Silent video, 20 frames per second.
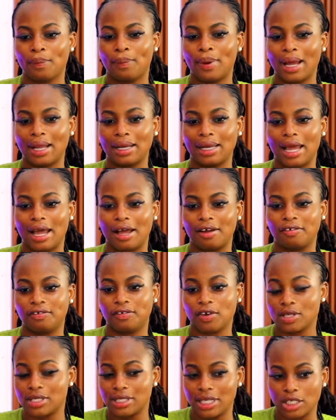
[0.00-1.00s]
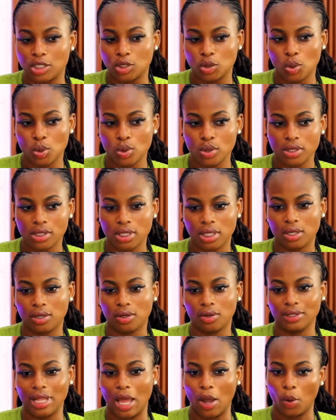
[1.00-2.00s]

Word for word: par la force des choses, on